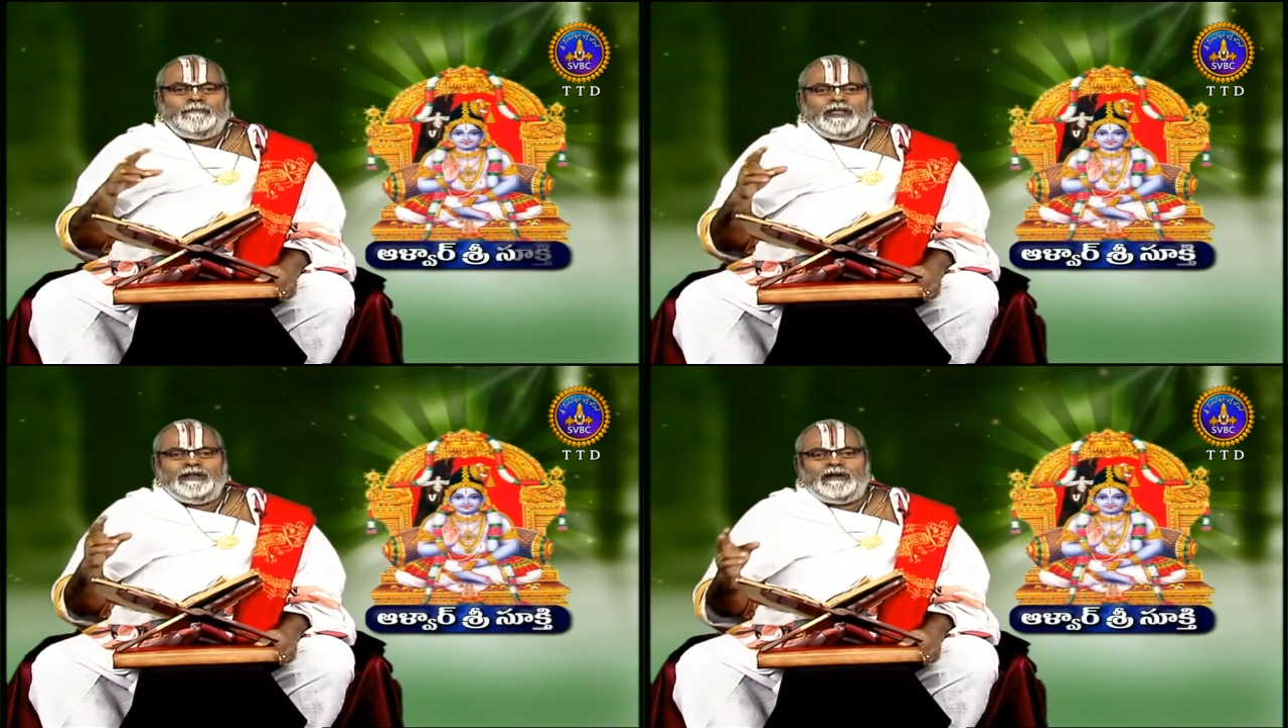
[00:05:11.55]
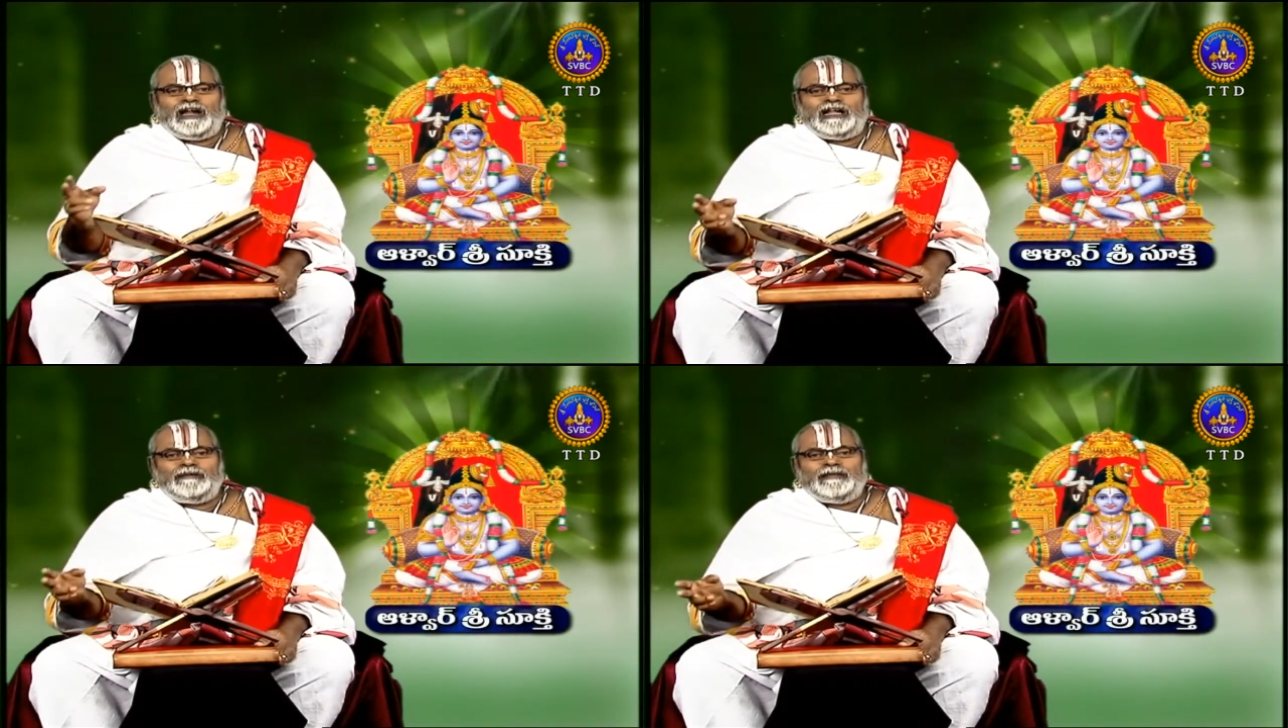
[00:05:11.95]

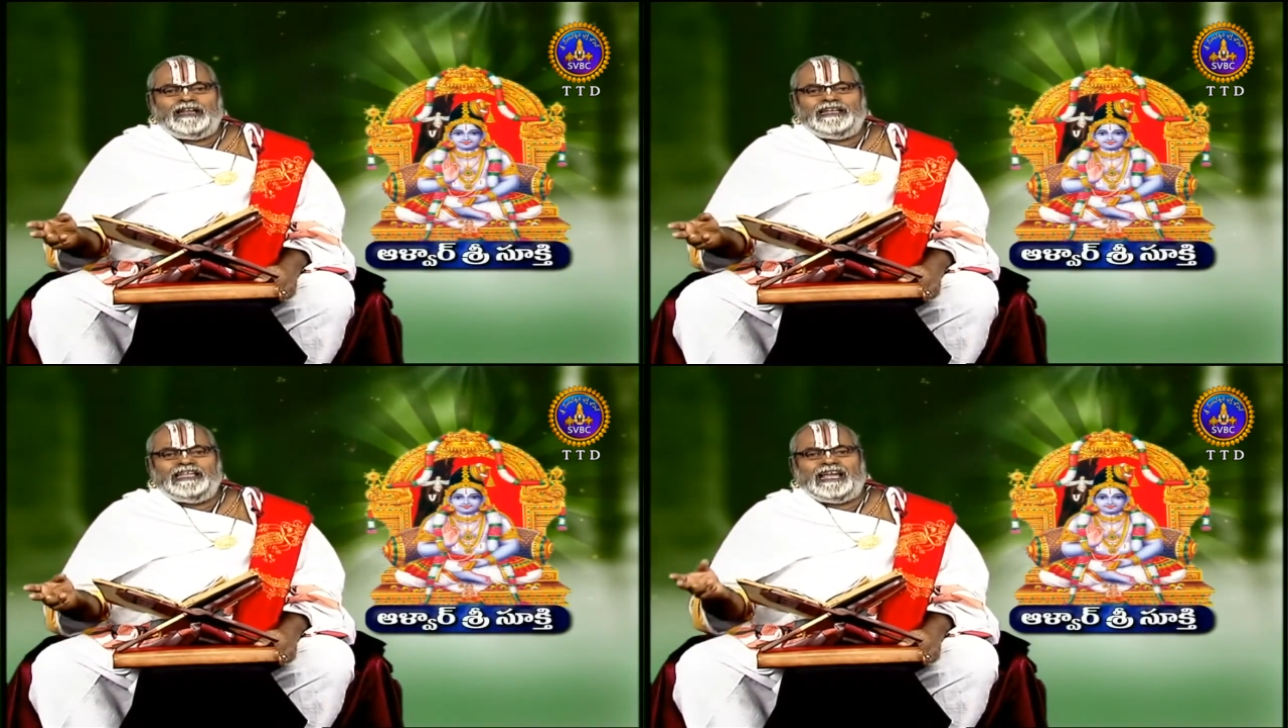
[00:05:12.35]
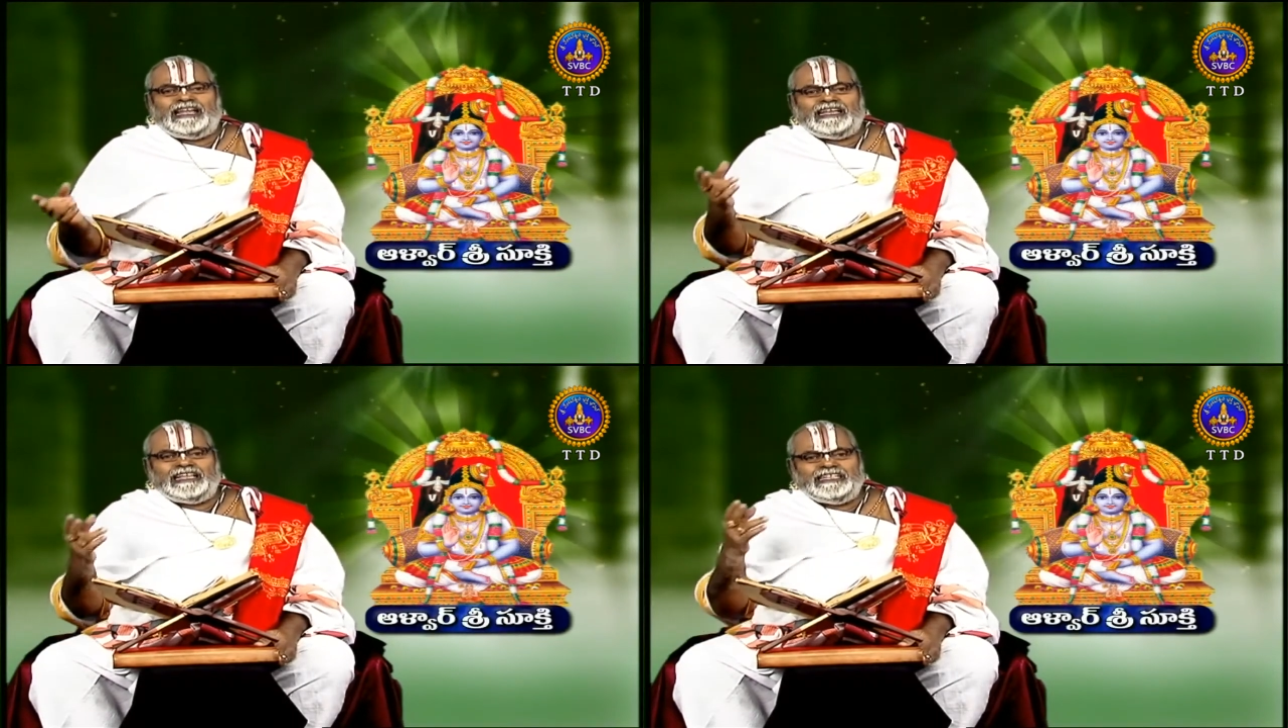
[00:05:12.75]
పెరుమాళ్ మెలని
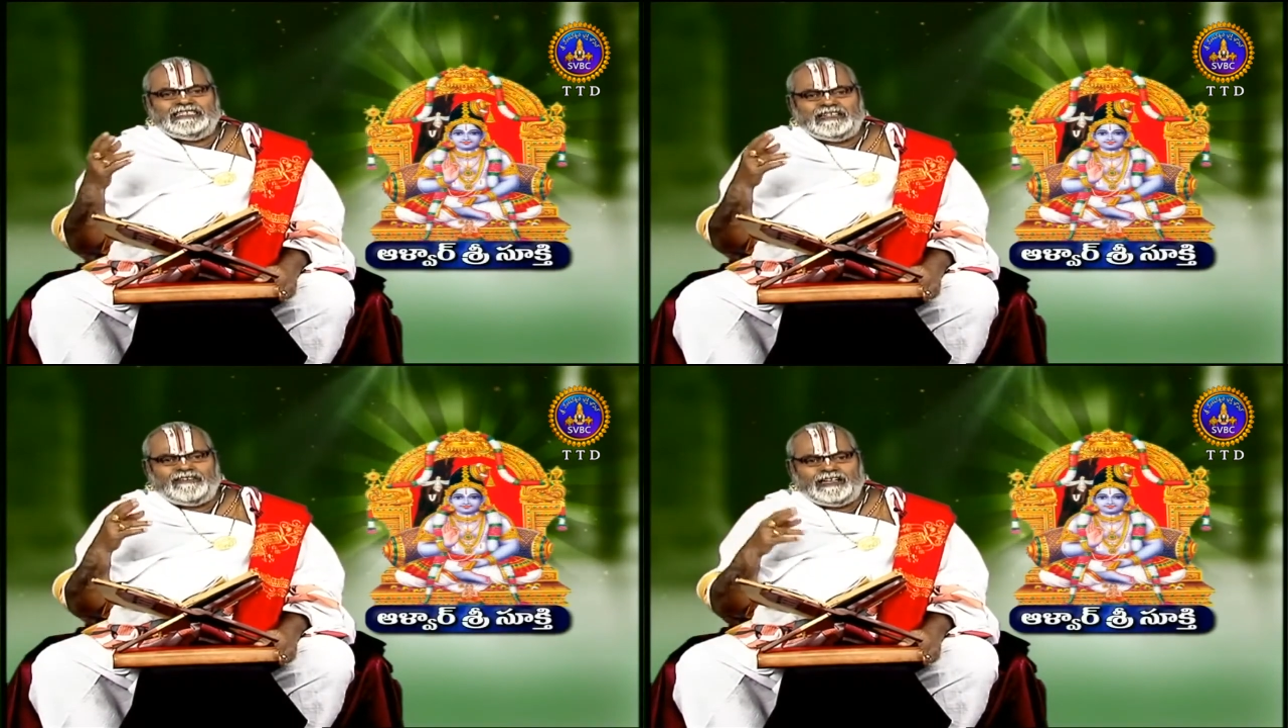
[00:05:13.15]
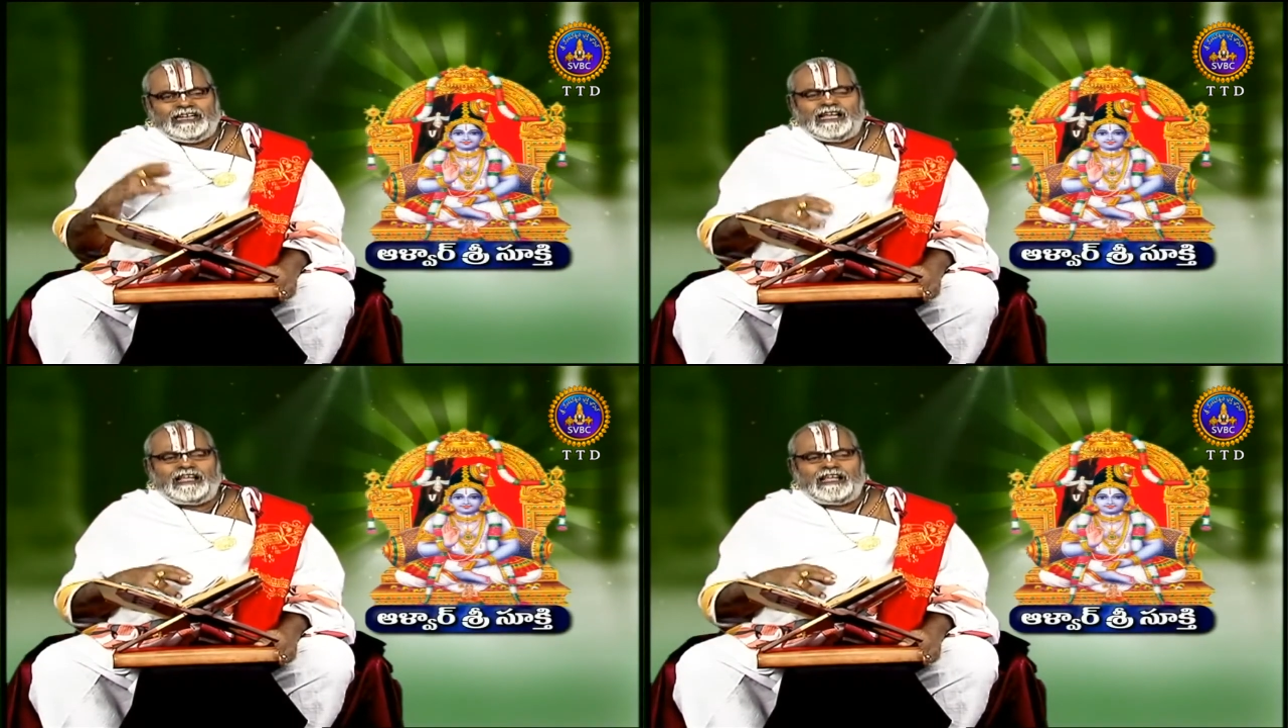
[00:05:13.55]
అలంకరించడం వలన